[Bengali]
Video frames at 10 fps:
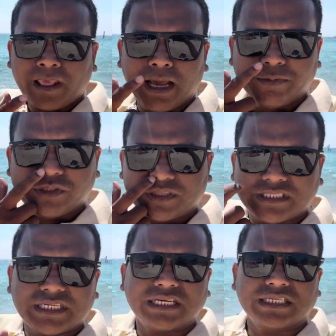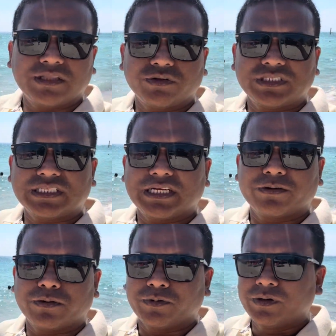আমি যথাসাধ্য চেষ্টা
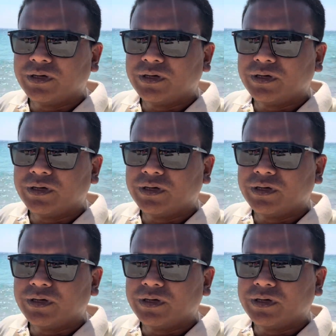করব